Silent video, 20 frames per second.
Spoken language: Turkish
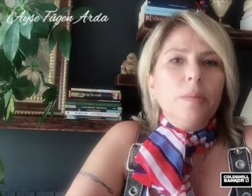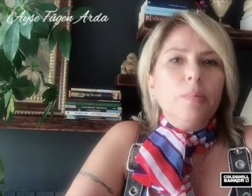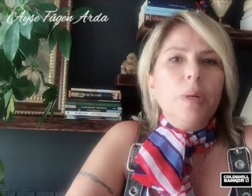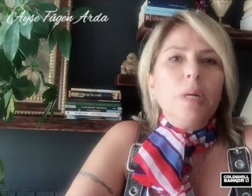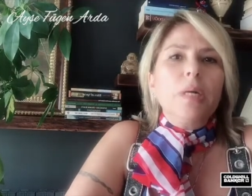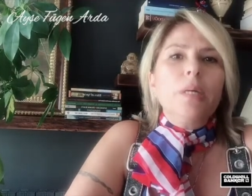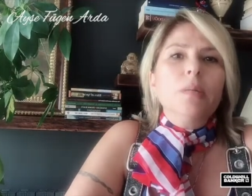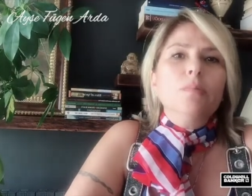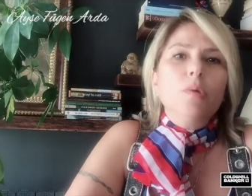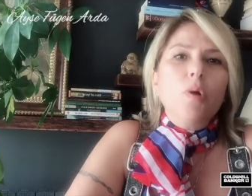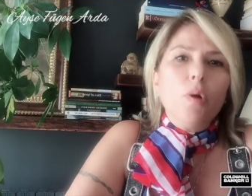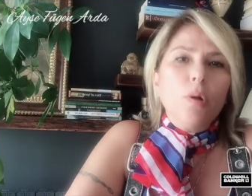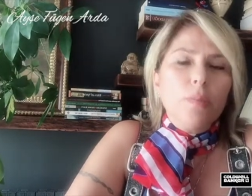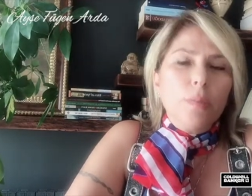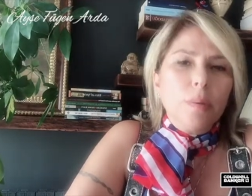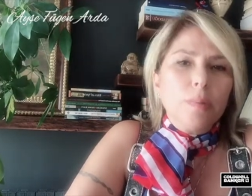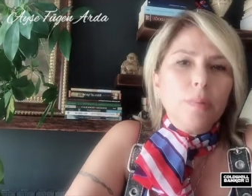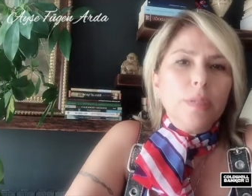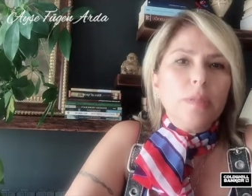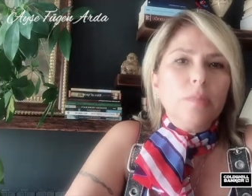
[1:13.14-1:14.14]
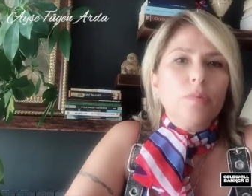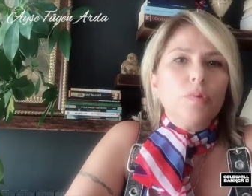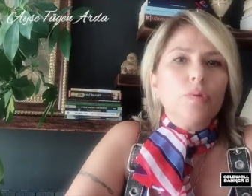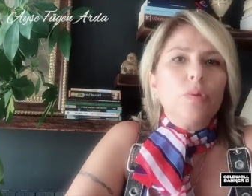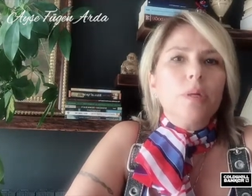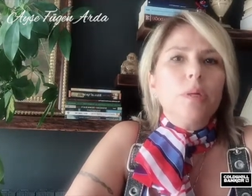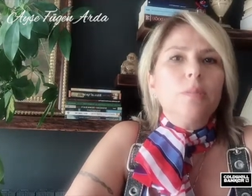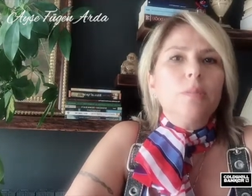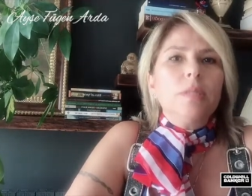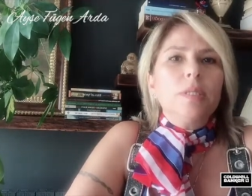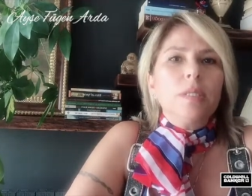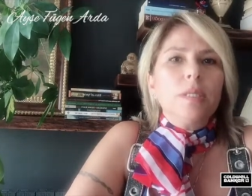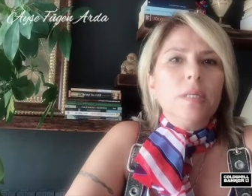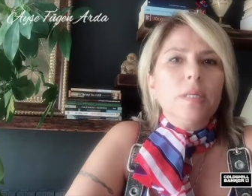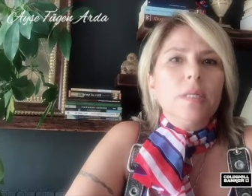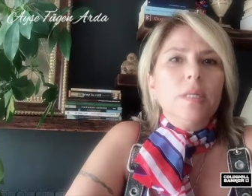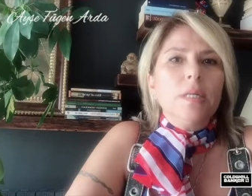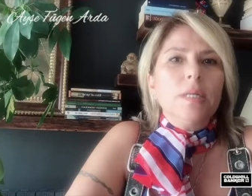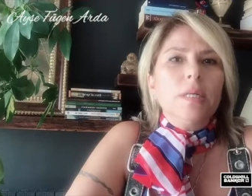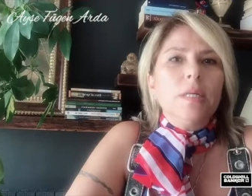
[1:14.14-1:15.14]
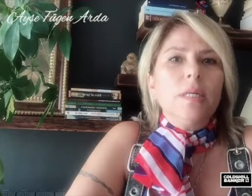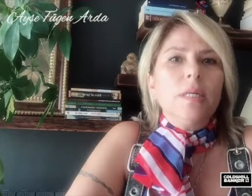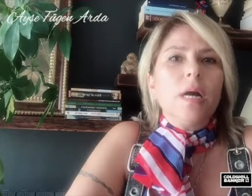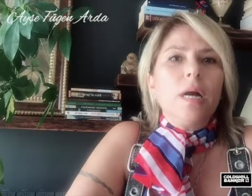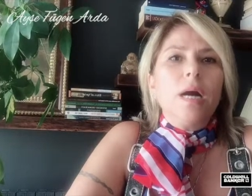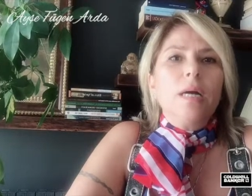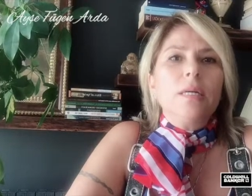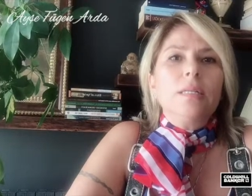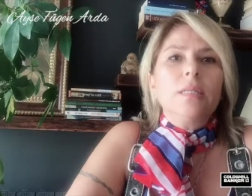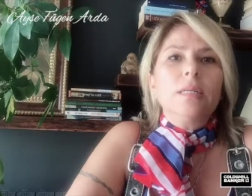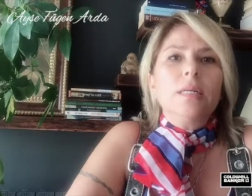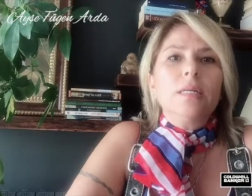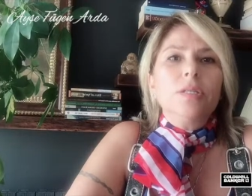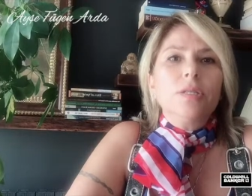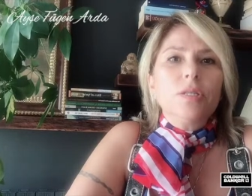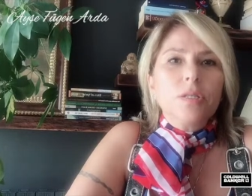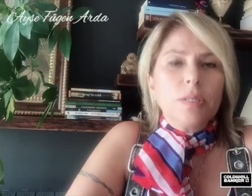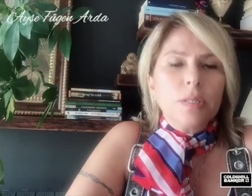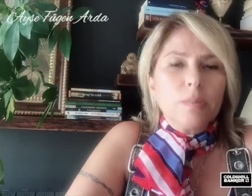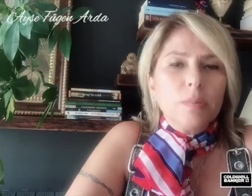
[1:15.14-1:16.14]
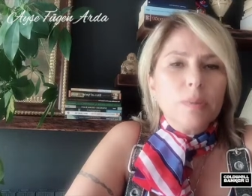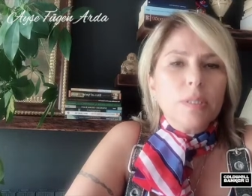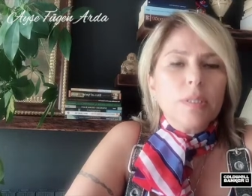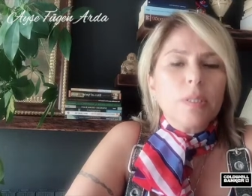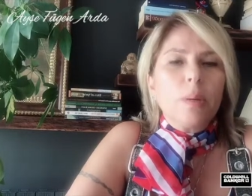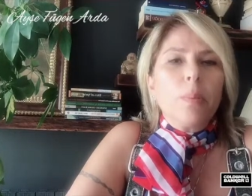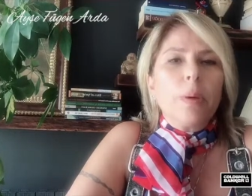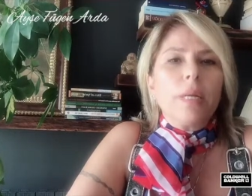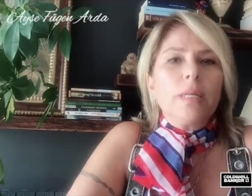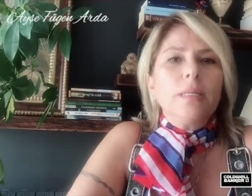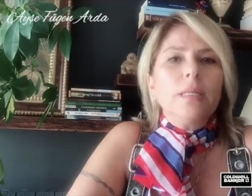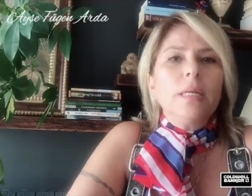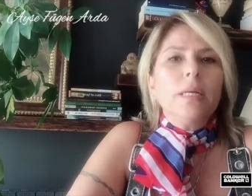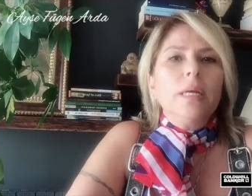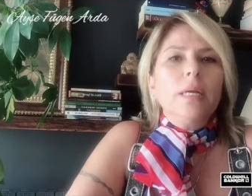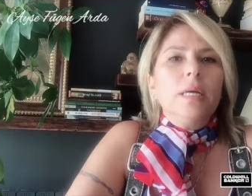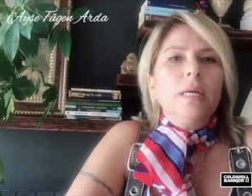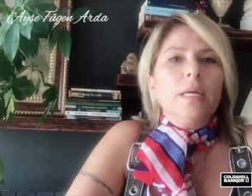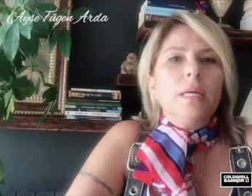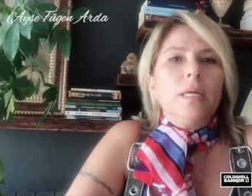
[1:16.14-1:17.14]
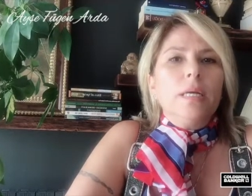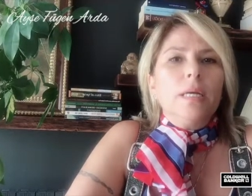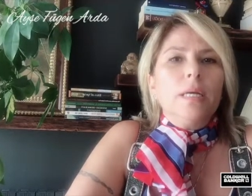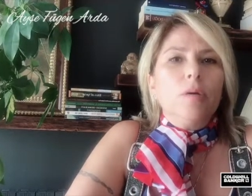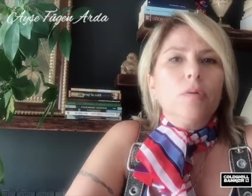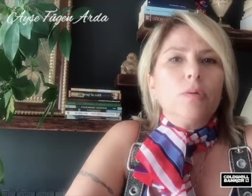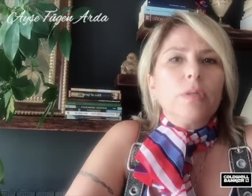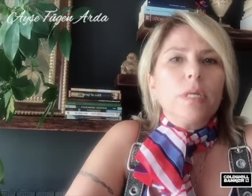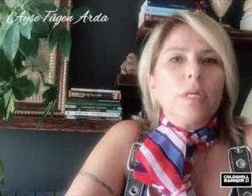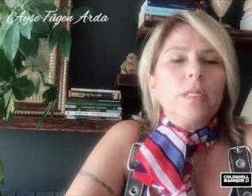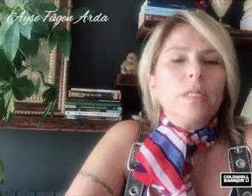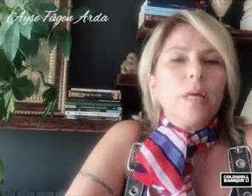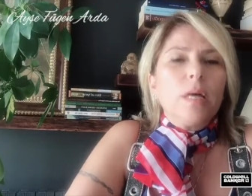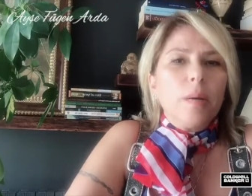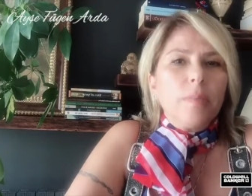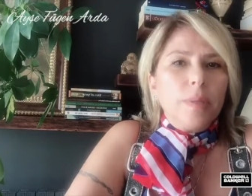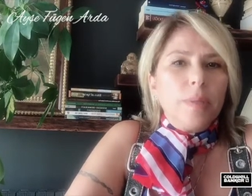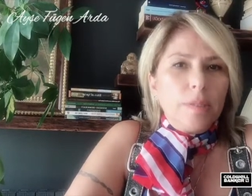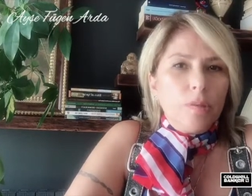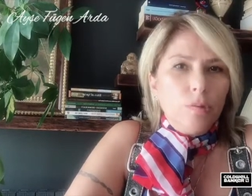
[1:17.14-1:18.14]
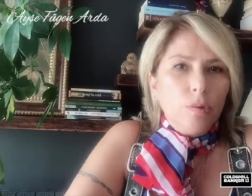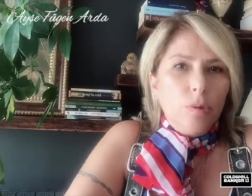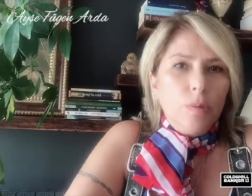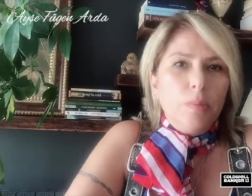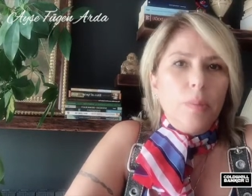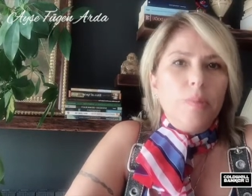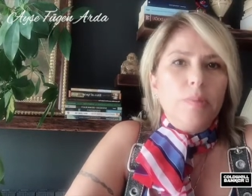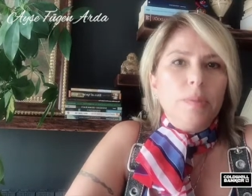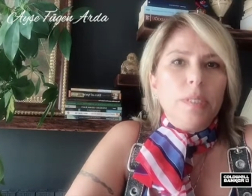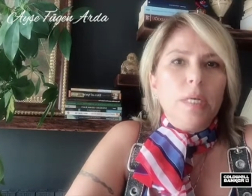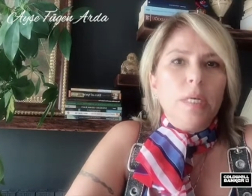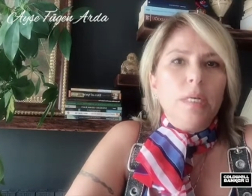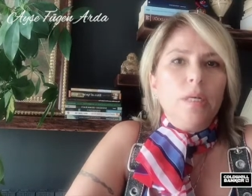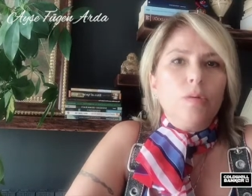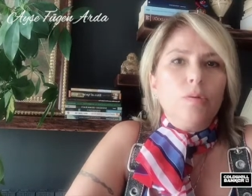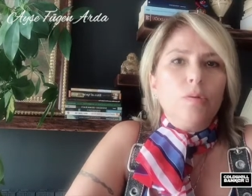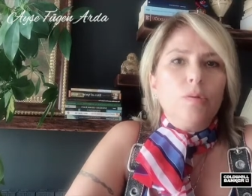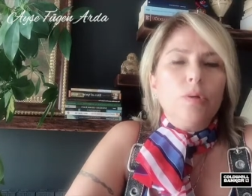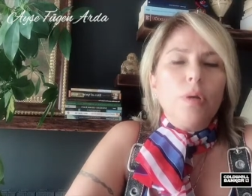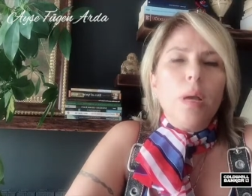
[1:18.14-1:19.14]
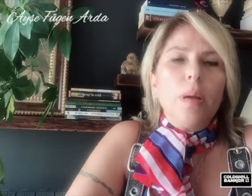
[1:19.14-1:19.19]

Bakımlı olmamız, müşterimizin e, karşısına çıktığımız zaman e, ona hitap ediyor olmamız gerekiyor.